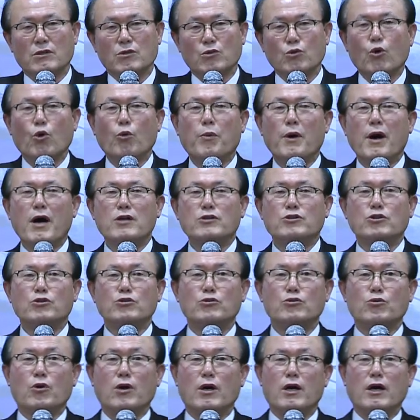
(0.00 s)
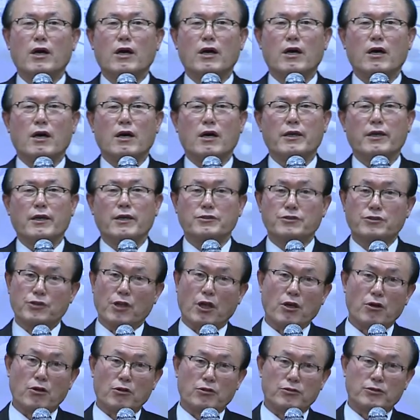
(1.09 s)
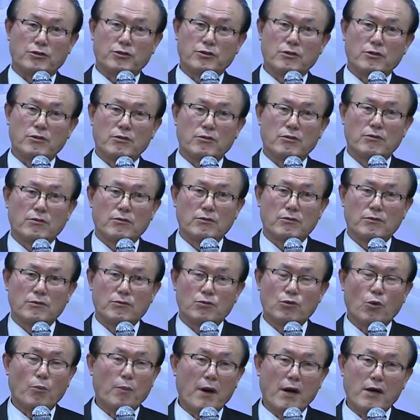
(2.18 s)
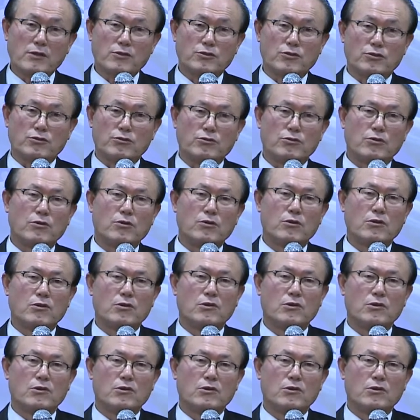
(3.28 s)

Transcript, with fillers: 노방 전도가에서 된 거거든요. 노방 전도.